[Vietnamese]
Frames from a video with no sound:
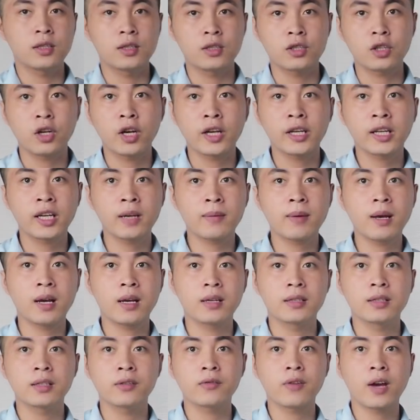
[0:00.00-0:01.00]
rồi anh em
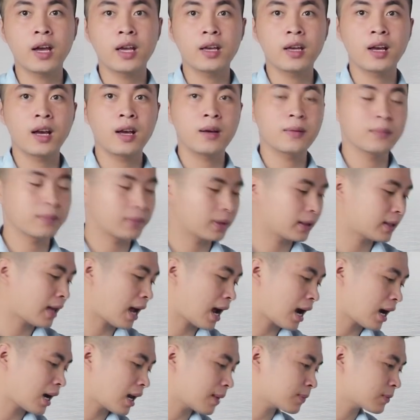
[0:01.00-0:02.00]
ạ như vậy à, mình
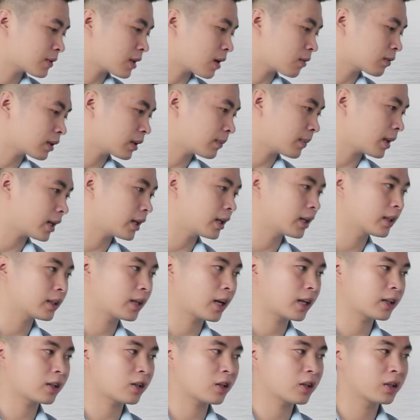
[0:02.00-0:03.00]
đã lắp xong cái màn hình
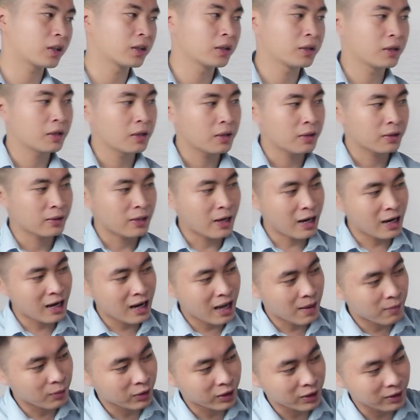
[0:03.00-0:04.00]
này rồi đây
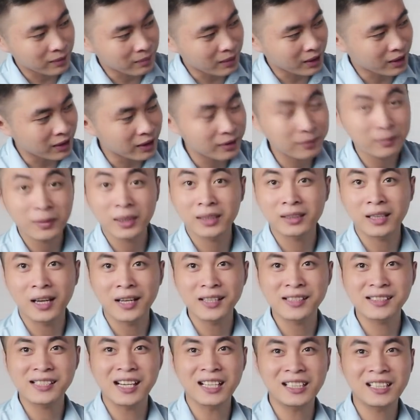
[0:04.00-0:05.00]
là một cái màn hình mình
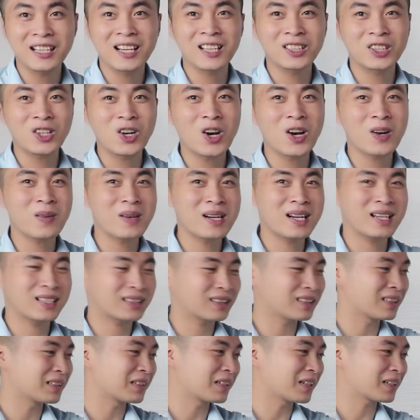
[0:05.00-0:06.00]
thấy rất là to các bạn ạ
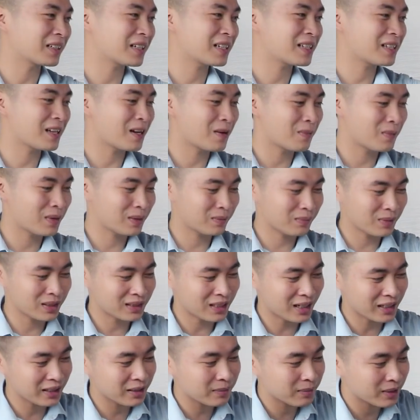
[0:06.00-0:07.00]
từ trước đến giờ mình mới
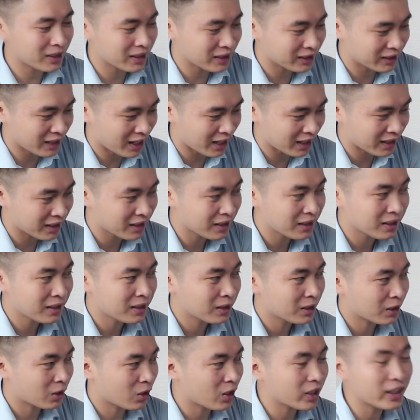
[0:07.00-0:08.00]
thấy cái màn hình này
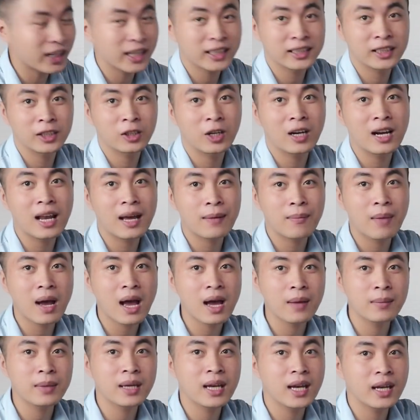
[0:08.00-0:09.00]
con này thì nó là
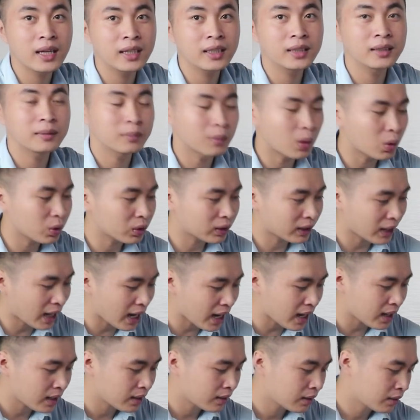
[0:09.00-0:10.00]
32 inch
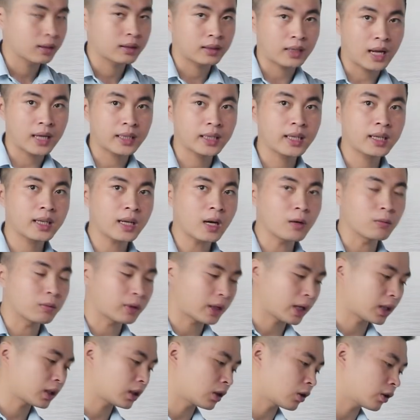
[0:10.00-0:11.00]
4K các cái cổng
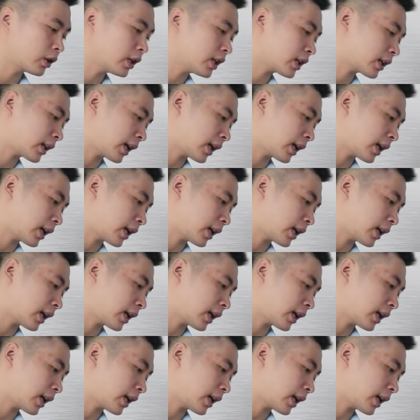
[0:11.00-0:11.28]
kết nối đi